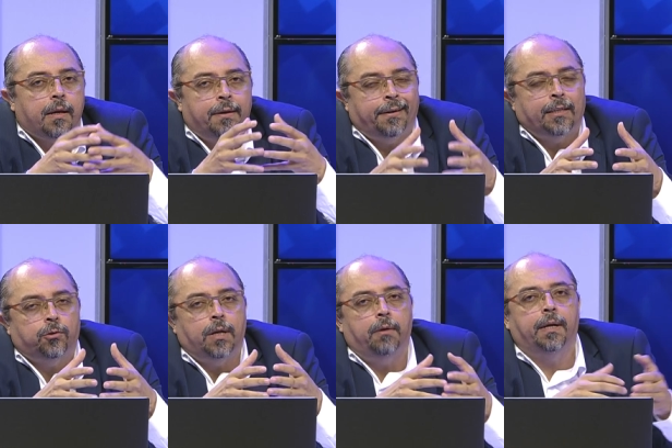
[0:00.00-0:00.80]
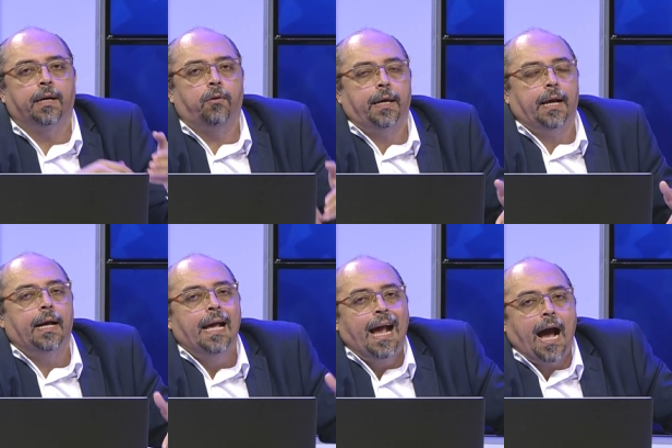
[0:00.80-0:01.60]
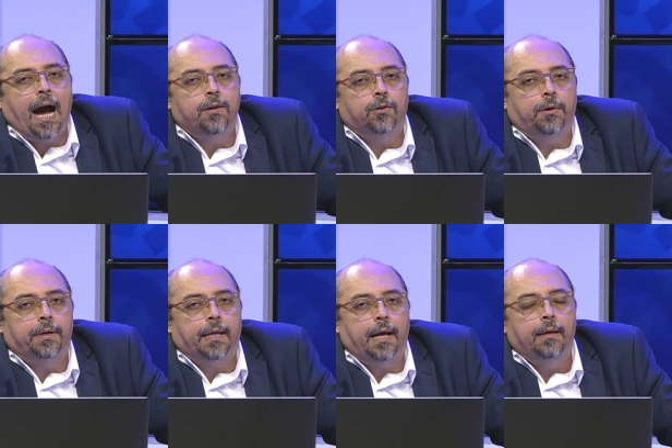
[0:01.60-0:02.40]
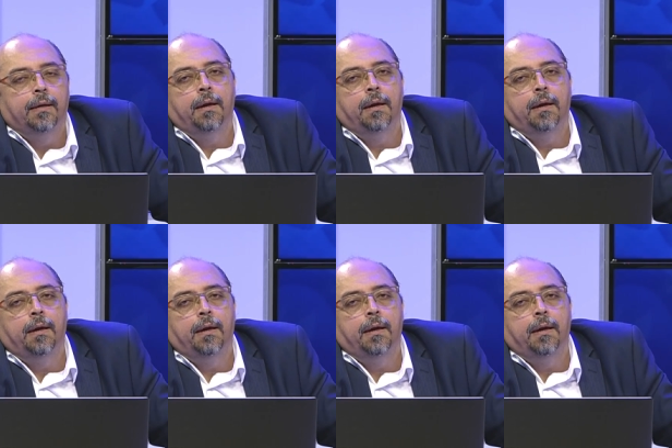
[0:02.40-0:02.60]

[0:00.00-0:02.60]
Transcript: razonable. Creo que eran años de verdad,